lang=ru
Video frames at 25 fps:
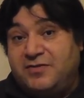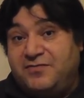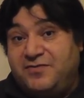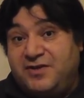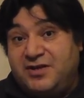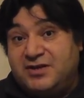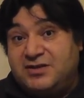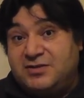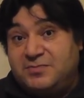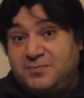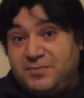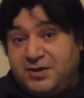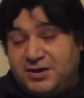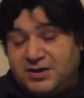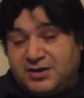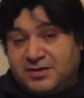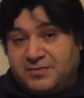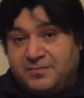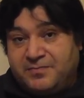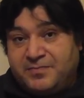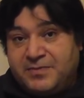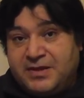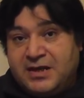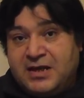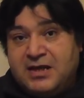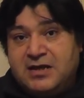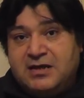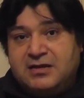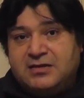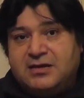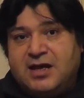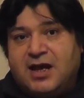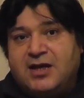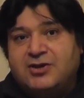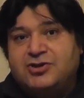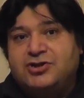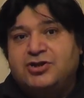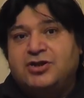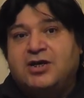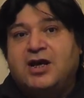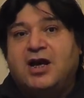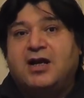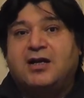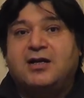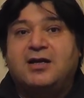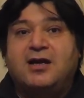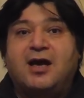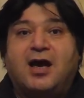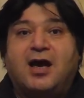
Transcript: весь мир. Так же, как и